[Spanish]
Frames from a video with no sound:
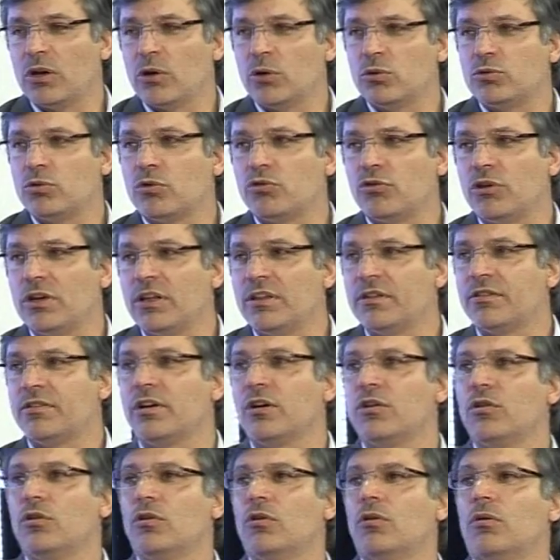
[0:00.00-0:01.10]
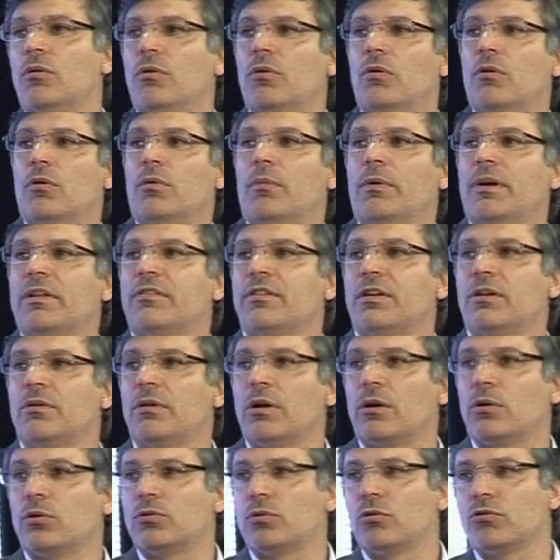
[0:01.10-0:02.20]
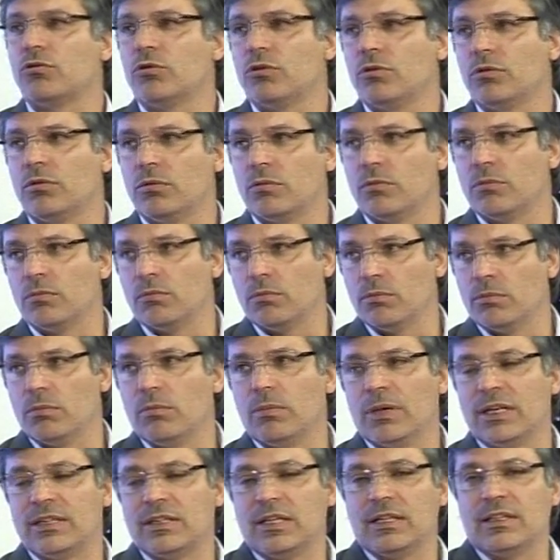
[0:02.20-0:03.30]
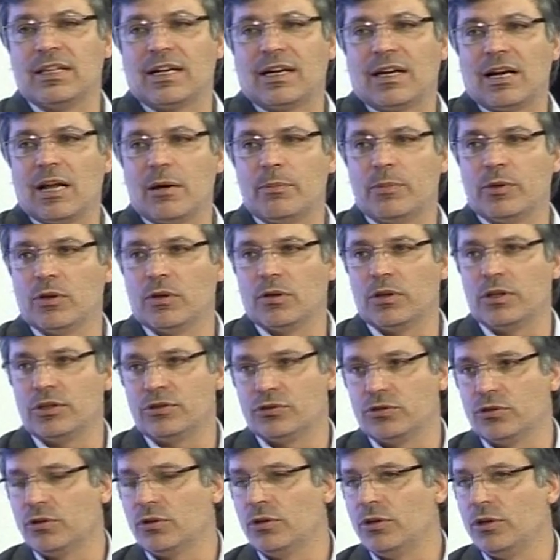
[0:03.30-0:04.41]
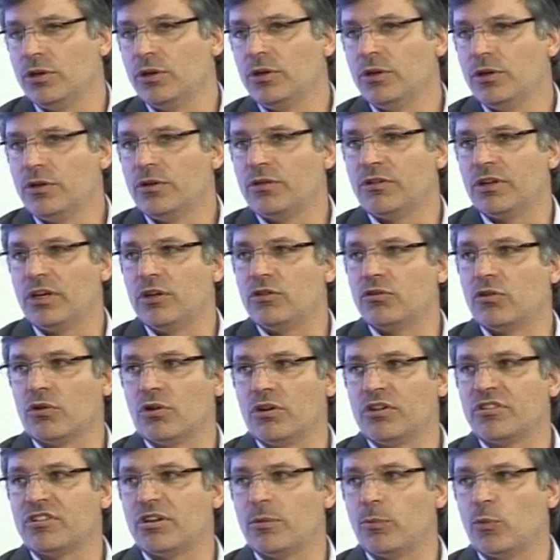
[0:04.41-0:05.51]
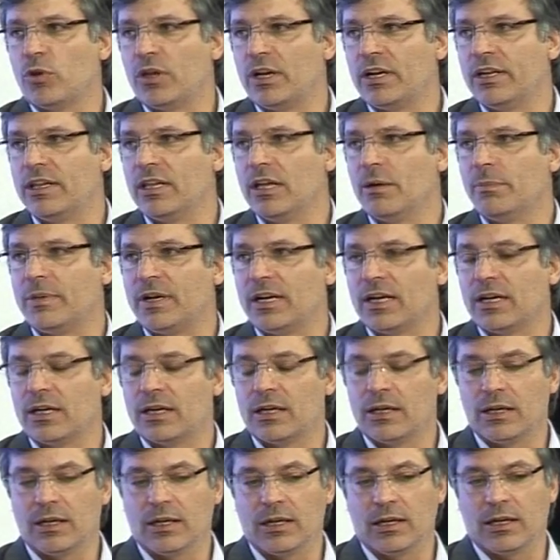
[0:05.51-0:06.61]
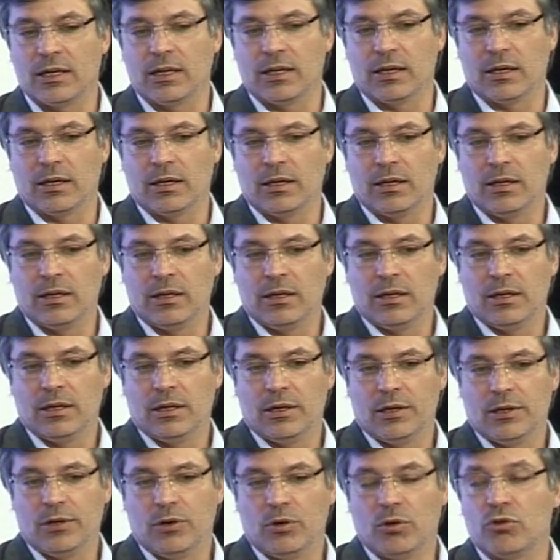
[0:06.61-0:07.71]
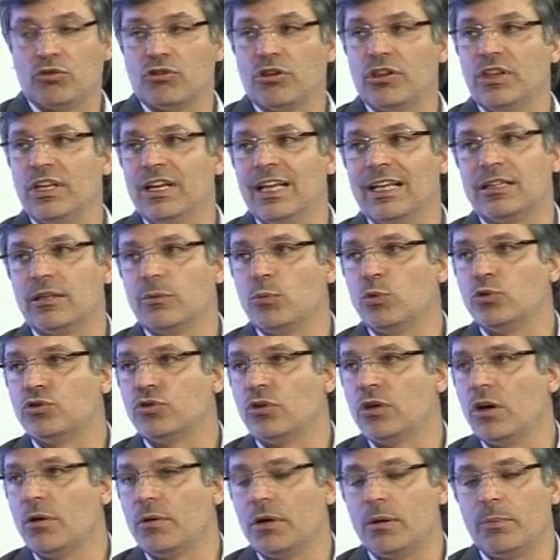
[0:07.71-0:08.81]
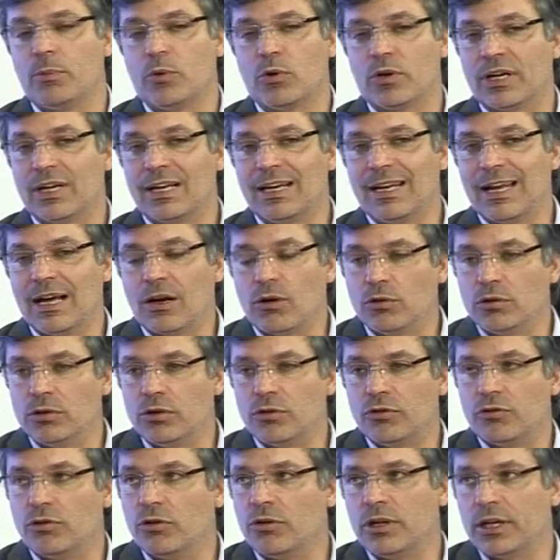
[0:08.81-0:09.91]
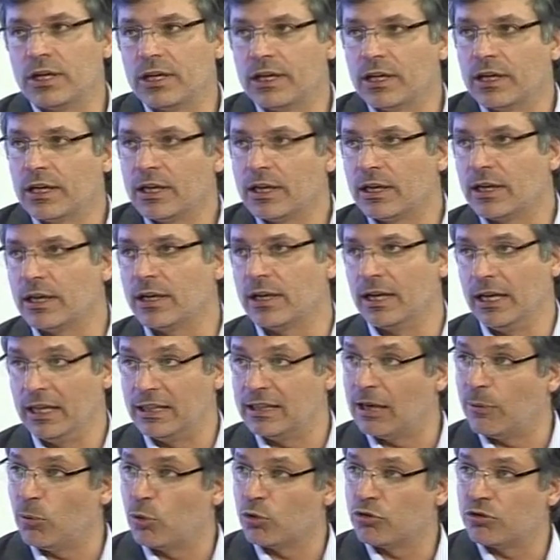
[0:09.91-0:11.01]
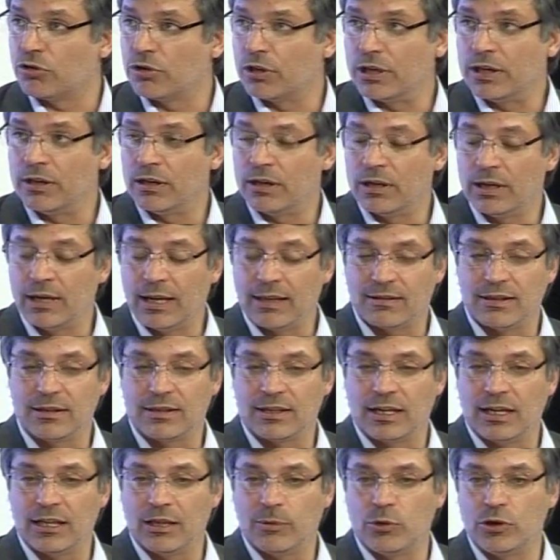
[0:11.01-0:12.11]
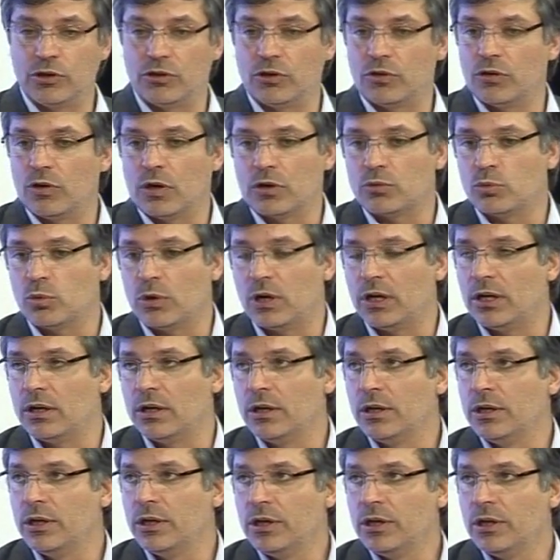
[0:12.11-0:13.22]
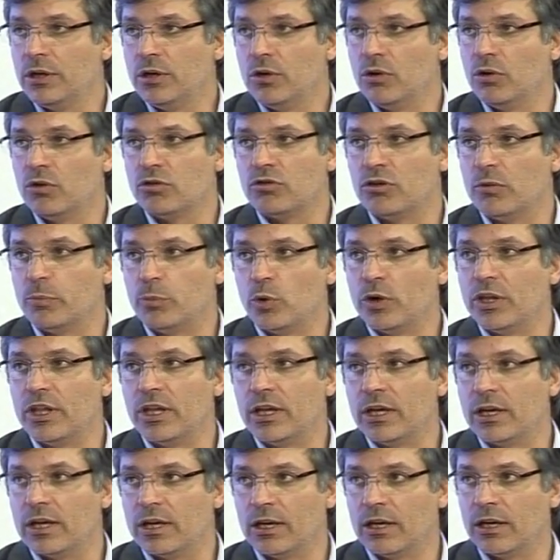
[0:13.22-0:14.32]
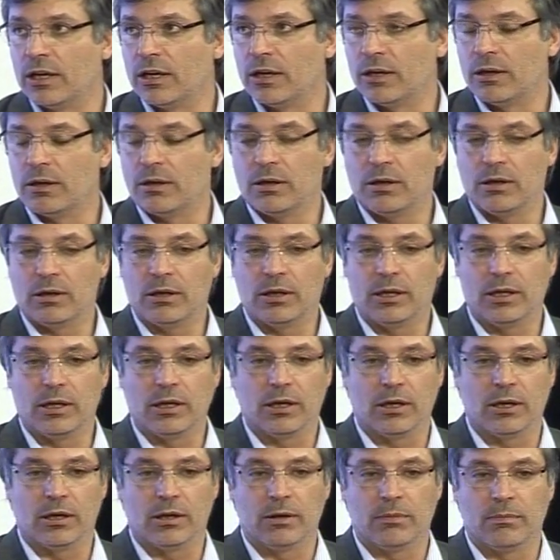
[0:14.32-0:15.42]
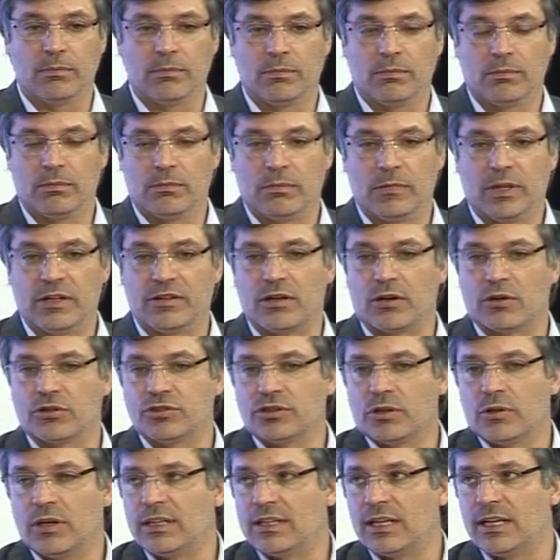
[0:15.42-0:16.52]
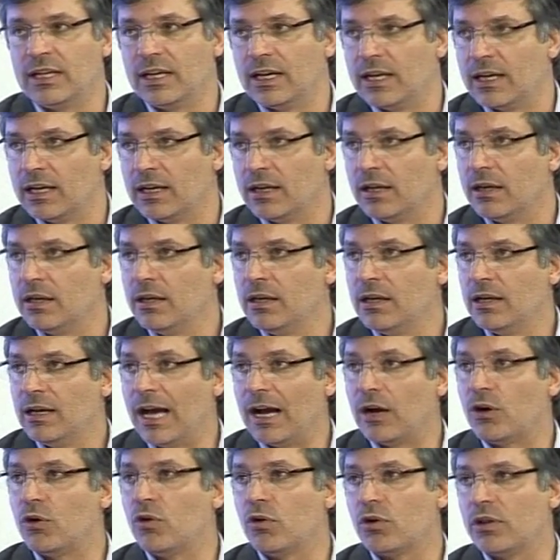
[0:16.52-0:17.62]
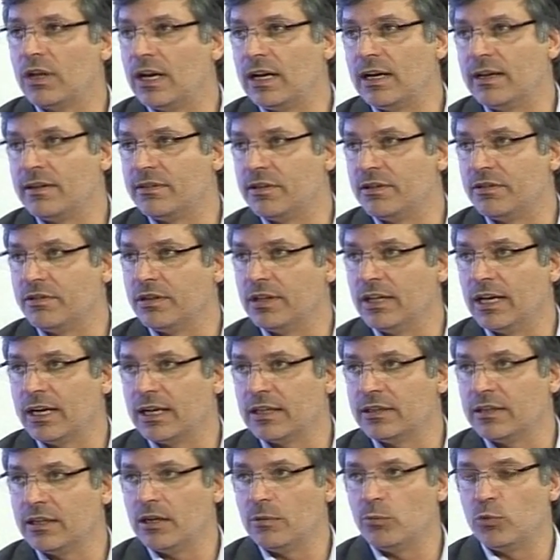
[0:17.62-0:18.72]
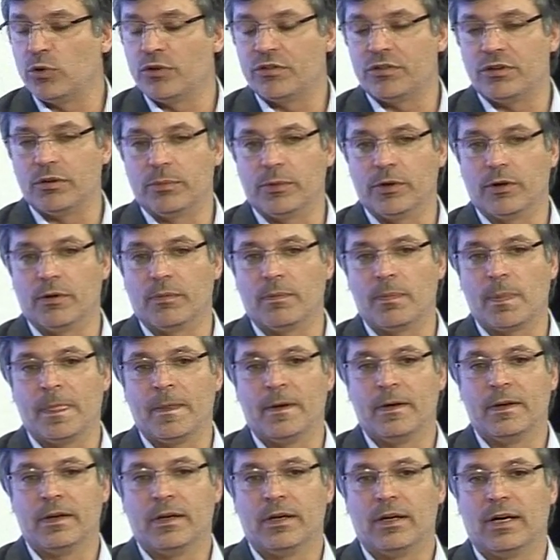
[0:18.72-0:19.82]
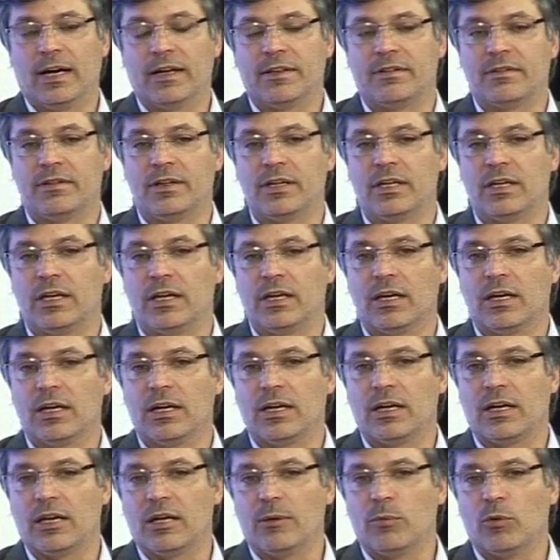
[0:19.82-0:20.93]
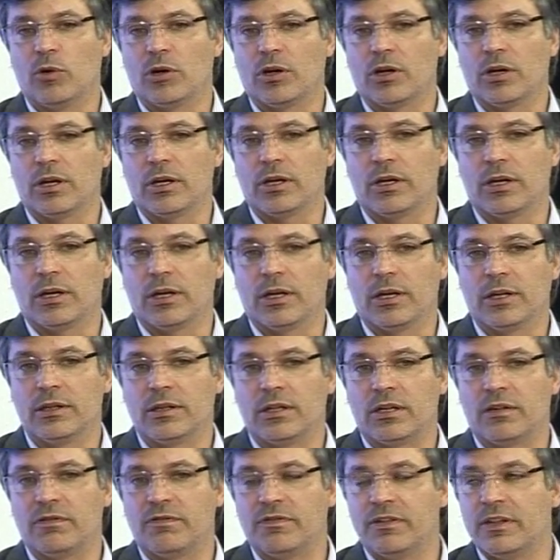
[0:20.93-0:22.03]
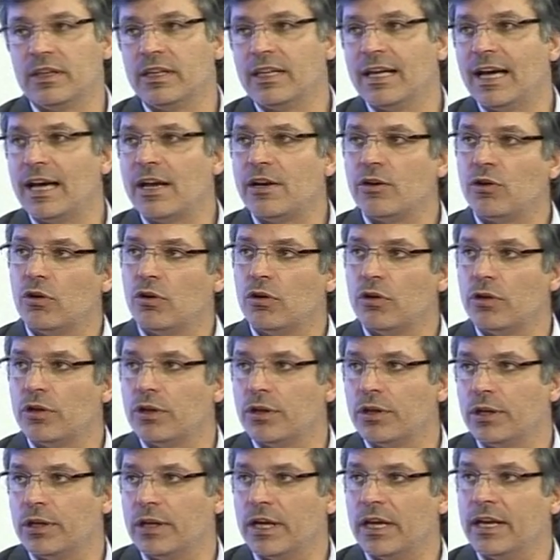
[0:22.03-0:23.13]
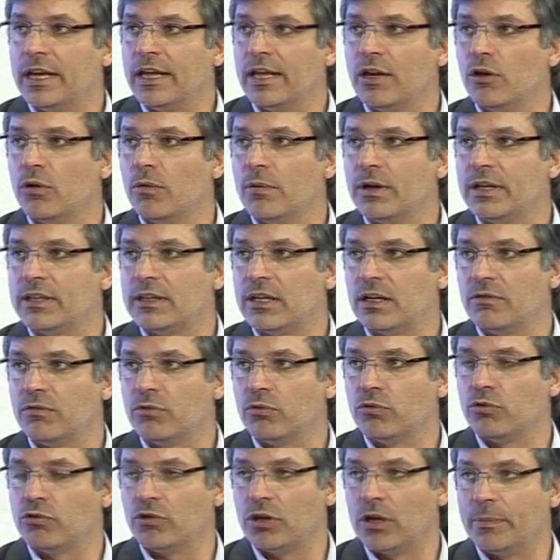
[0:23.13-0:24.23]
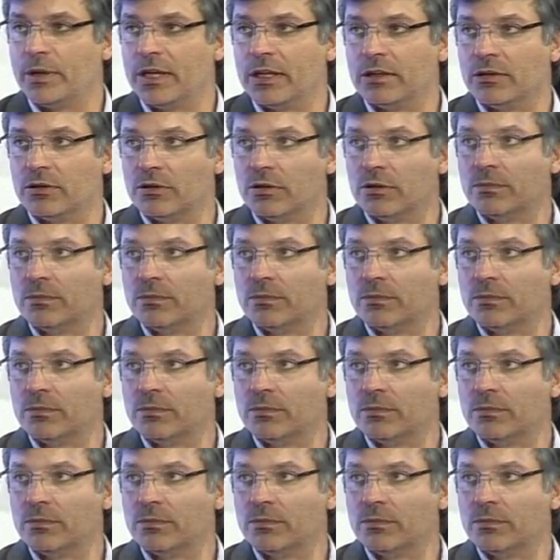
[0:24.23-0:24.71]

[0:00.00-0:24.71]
construcción en seco, va a ser una construcción bastante rápido. De hecho, se hizo con esa modalidad para que no se dilate mucho la obra, porque en las condiciones que, estamos en la central de monitoreo actual no se puede eh, desarrollar una tarea acorde a la necesidad que tiene el municipio. Así que creemos que entre fin de año y enero va a estar en funcionamiento.